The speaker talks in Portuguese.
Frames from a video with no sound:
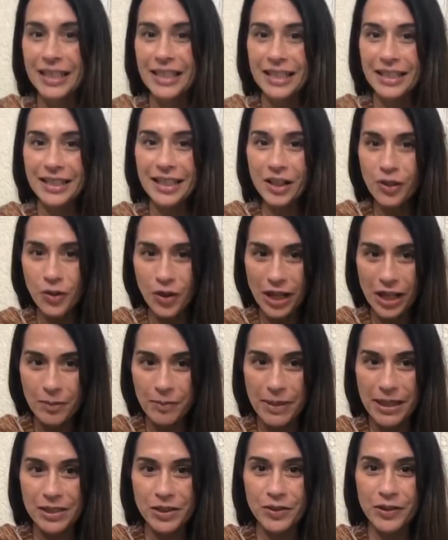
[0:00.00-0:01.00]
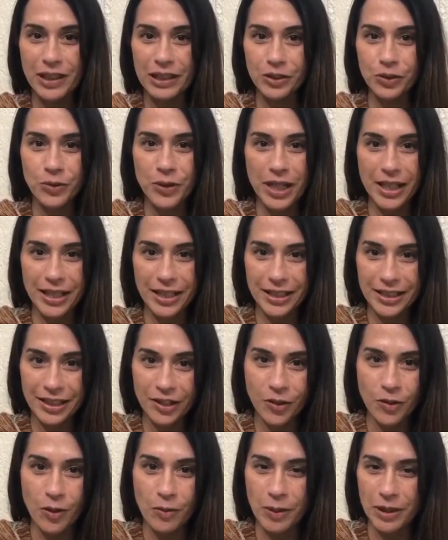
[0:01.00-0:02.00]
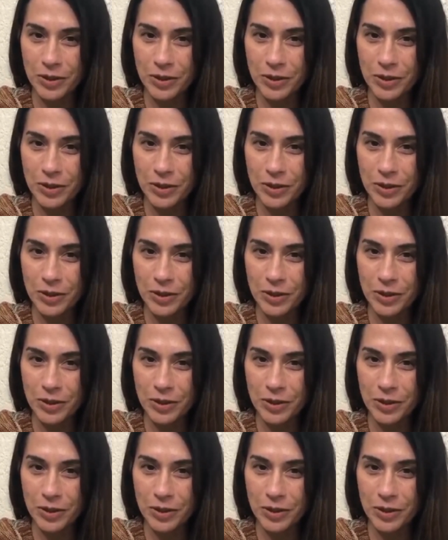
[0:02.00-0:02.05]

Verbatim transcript: e agora passo a atuar aqui como a